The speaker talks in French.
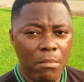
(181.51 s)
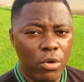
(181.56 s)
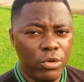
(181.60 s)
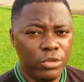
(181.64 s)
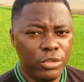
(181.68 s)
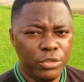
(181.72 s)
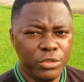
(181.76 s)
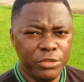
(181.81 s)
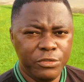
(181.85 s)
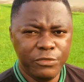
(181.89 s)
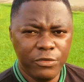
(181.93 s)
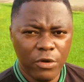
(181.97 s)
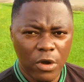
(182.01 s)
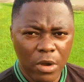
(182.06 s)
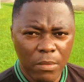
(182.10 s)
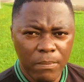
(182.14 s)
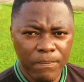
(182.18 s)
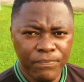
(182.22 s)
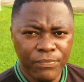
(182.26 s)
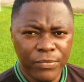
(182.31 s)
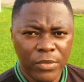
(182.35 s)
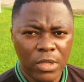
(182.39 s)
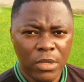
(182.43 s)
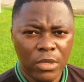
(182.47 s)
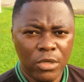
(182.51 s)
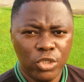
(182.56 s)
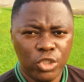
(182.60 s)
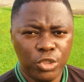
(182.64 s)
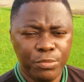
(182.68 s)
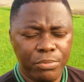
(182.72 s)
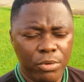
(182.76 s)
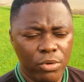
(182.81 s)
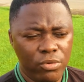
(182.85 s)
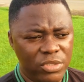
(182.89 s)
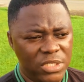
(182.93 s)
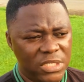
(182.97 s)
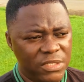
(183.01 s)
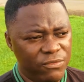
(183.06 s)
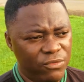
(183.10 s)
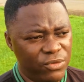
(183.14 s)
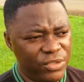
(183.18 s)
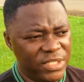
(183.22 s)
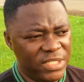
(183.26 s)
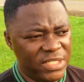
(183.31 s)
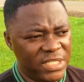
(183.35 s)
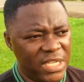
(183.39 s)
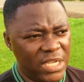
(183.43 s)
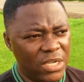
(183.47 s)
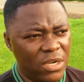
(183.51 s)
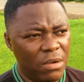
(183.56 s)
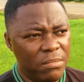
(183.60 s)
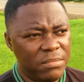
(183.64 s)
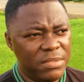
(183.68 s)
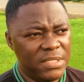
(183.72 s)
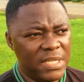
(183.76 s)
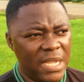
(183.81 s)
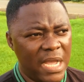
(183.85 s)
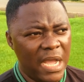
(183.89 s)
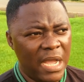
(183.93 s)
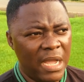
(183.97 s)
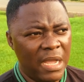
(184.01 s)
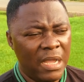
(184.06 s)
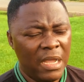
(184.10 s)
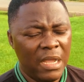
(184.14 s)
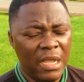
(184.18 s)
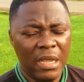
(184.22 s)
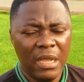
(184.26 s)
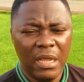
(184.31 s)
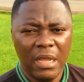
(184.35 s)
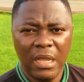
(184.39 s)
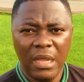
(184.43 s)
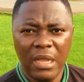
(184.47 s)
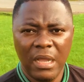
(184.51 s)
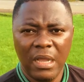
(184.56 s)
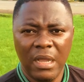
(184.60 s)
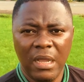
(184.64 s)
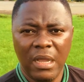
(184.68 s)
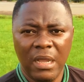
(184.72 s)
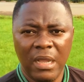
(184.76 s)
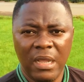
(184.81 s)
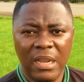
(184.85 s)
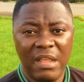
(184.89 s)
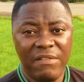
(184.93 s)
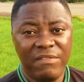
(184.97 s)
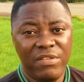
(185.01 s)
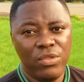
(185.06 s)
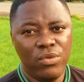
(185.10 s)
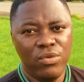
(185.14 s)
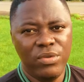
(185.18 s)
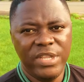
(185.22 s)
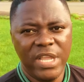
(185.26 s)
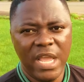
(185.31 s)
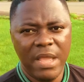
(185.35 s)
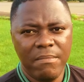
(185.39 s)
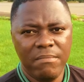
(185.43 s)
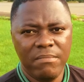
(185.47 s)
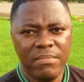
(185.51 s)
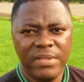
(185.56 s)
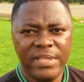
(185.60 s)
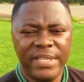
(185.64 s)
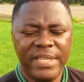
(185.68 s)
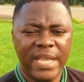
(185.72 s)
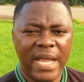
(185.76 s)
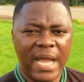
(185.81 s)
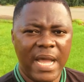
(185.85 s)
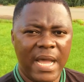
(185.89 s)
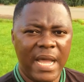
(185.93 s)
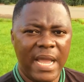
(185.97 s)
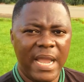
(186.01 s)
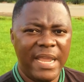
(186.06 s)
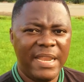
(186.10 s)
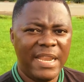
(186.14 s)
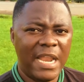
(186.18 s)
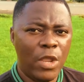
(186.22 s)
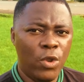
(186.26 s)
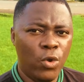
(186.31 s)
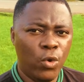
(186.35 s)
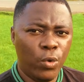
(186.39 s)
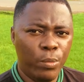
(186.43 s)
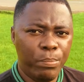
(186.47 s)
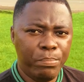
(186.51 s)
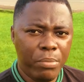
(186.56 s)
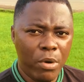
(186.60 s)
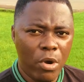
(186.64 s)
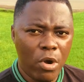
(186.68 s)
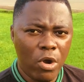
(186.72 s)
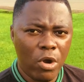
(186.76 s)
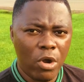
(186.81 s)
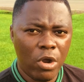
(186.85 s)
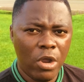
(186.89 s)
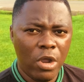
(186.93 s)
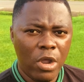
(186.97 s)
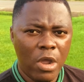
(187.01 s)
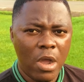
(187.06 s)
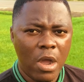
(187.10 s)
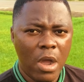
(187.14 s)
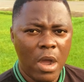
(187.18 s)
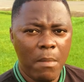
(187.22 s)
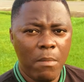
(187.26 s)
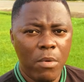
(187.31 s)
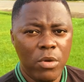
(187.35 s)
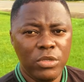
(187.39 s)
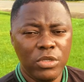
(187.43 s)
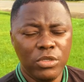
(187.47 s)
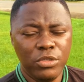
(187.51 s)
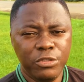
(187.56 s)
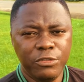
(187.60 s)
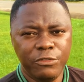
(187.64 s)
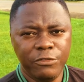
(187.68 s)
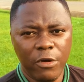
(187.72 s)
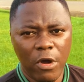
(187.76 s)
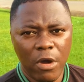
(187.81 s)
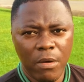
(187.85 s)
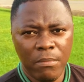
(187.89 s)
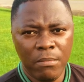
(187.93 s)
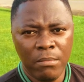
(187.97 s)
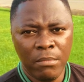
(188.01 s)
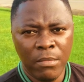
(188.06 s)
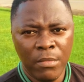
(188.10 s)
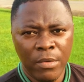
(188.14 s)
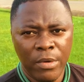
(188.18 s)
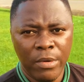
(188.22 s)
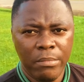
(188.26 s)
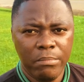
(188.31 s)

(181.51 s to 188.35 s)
bonne et due forme. Je peux aussi vous citer comme ça euh, la ville d'Oyem qui a un aéroport en bonne et due forme.